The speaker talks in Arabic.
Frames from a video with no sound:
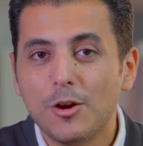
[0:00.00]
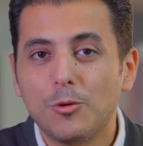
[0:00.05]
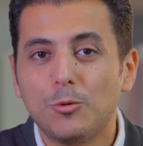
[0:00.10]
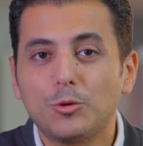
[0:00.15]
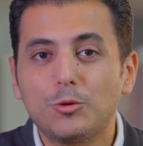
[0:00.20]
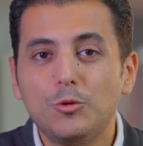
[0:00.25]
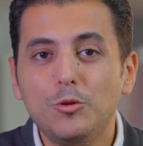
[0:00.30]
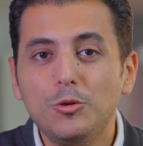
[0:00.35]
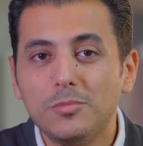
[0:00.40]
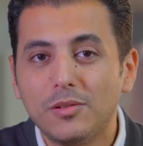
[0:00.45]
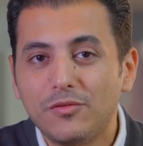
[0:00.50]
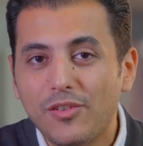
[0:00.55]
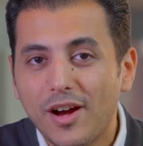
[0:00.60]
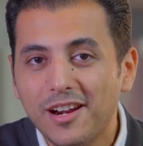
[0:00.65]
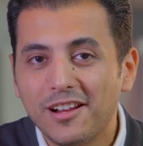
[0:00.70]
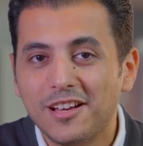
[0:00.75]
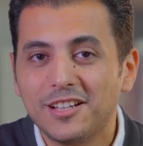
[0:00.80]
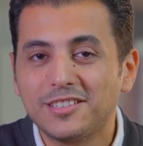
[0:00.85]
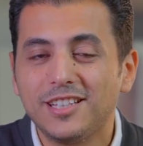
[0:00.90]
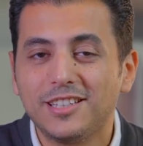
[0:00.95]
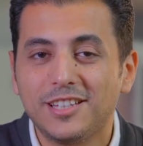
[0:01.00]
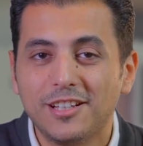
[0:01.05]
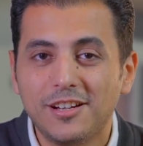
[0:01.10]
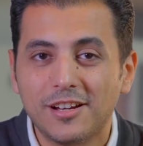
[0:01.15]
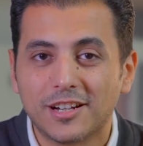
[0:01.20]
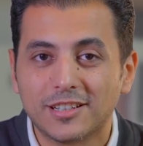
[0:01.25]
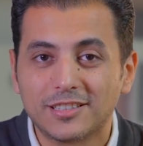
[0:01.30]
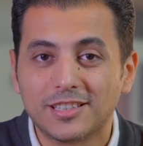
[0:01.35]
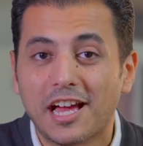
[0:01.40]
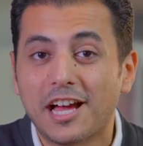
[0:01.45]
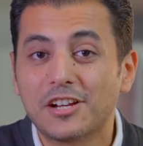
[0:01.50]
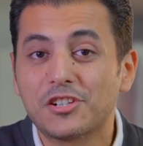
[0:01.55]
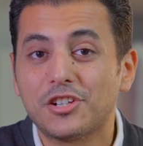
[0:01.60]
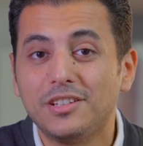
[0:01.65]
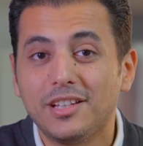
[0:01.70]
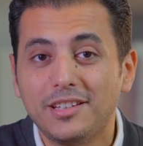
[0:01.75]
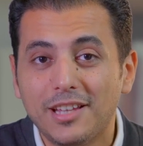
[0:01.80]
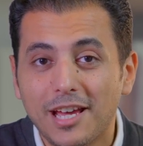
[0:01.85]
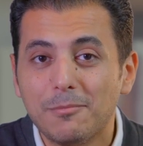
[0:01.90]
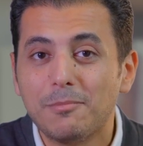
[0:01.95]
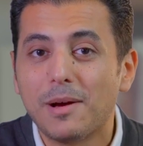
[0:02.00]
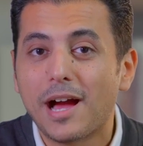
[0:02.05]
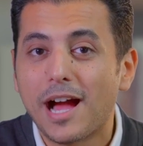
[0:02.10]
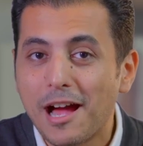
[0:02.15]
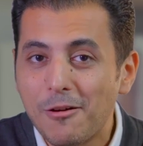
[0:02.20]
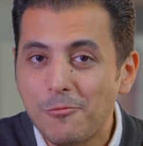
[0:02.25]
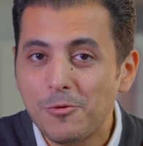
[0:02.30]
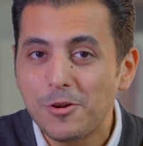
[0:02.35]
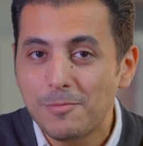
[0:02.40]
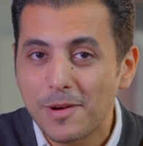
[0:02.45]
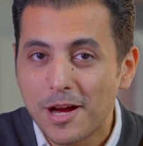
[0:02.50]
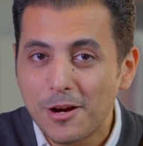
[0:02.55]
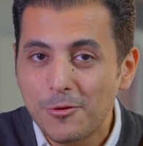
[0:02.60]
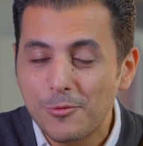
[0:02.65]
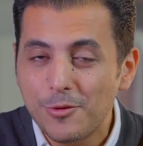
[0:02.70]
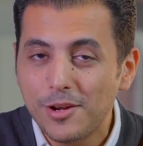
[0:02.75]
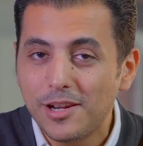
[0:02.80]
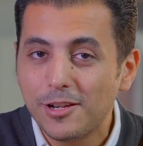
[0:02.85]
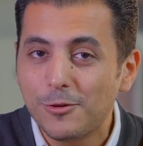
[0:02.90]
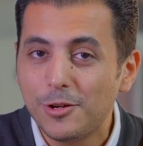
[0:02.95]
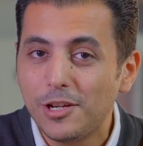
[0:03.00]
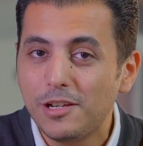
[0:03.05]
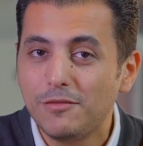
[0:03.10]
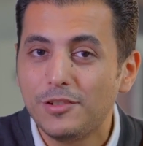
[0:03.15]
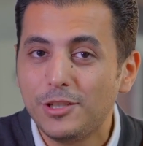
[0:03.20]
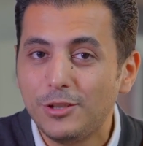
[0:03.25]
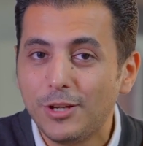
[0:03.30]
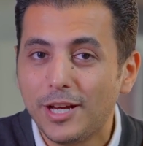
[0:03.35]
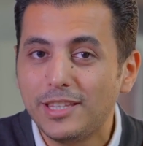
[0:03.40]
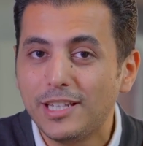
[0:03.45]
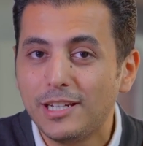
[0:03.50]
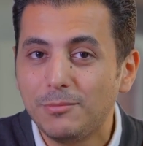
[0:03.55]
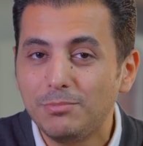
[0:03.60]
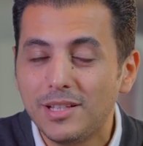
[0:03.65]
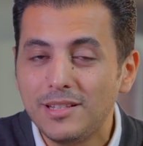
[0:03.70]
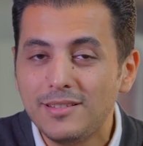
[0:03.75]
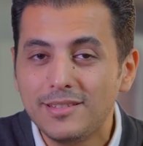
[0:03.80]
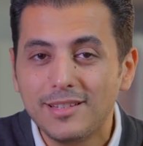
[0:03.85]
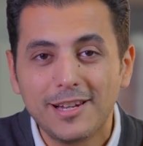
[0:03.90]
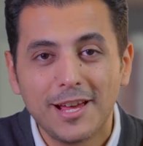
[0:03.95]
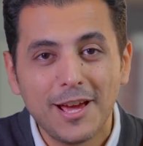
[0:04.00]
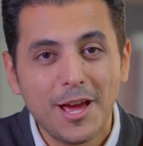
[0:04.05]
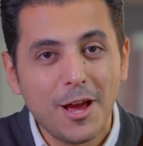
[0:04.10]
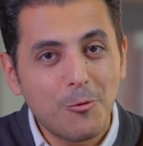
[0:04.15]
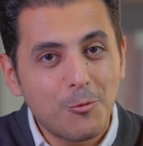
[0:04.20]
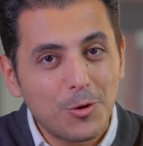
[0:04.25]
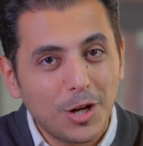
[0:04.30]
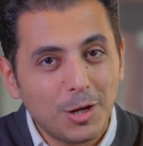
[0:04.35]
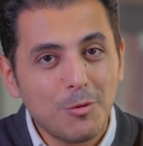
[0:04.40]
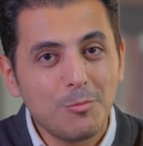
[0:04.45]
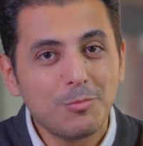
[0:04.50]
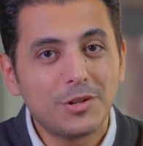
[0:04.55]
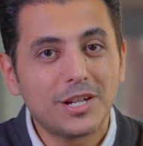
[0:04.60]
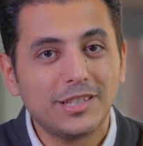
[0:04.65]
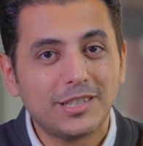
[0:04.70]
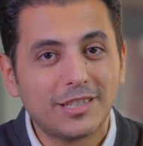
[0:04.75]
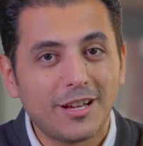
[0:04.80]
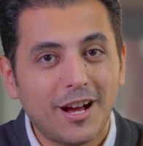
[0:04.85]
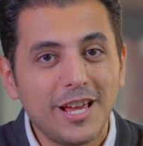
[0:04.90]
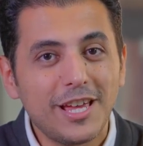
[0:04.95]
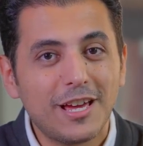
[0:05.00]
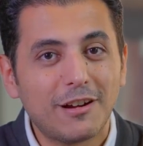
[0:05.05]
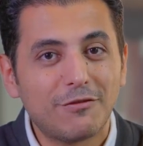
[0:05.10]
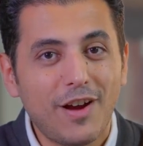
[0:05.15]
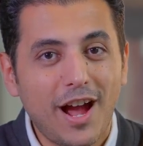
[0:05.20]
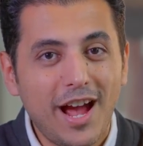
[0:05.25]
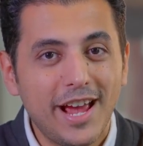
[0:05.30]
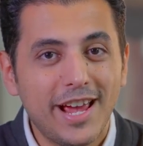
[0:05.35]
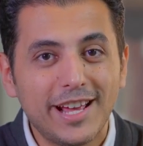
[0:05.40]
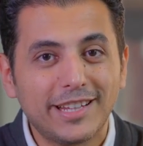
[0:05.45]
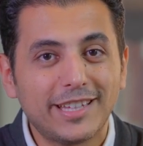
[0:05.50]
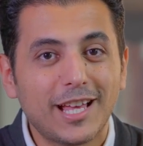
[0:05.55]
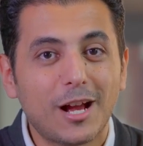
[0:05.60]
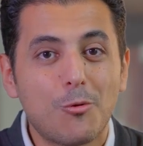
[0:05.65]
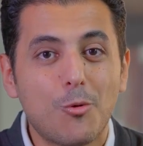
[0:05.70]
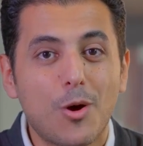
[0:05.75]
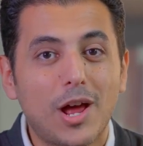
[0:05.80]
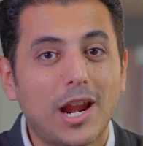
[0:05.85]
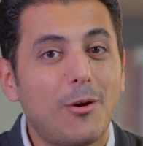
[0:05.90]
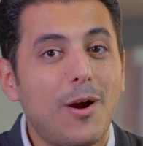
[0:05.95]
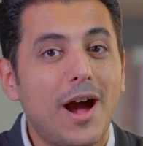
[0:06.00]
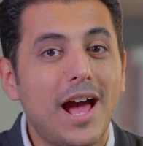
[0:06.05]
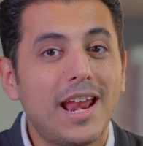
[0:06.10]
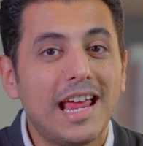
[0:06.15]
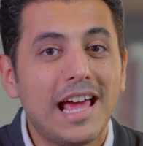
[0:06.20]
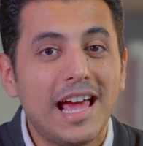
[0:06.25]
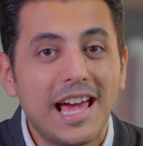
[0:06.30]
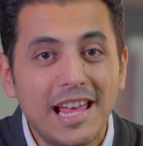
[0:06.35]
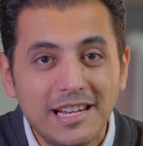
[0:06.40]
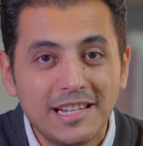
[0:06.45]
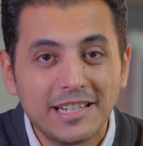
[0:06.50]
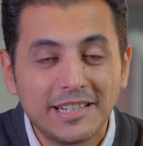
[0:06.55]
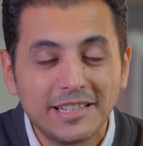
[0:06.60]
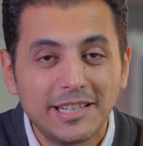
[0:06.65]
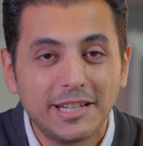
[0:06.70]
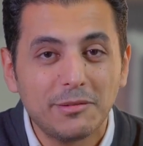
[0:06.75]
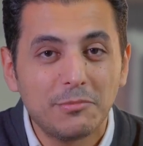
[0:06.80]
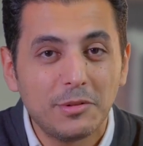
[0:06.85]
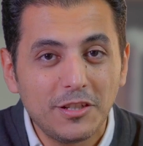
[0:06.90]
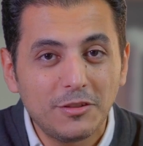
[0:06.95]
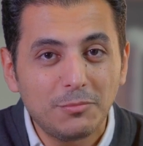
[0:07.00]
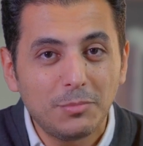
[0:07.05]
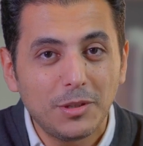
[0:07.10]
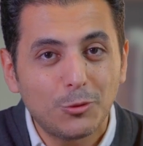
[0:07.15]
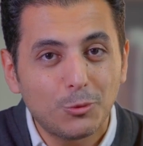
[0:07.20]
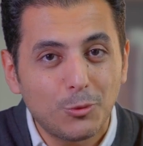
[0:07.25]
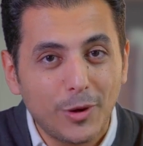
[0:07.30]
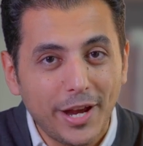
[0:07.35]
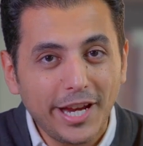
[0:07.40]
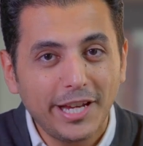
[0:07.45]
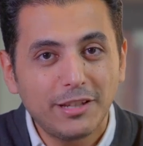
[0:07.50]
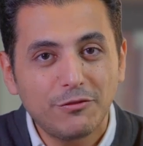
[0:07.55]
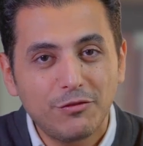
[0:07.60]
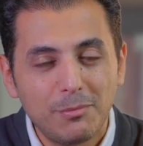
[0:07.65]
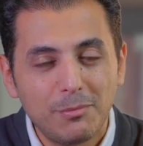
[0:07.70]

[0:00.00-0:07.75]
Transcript: وتكون مفعل خاصيه الجرس عشان تتابع اول باول كل الفيديوهات اللي بتنزل واللي ممكن تغير في حياتك ولو على الاقل كده بنسبه 1%